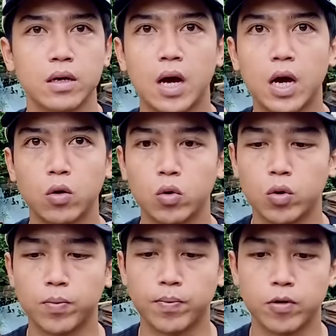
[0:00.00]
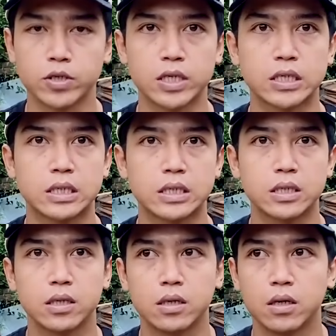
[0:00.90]
nganggur proses
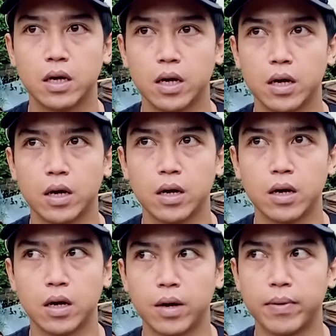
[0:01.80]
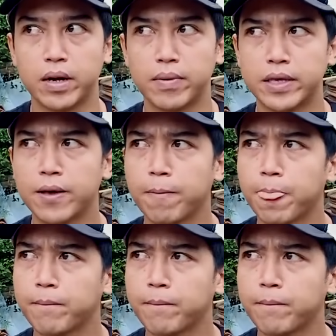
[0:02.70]
uh, apa namanya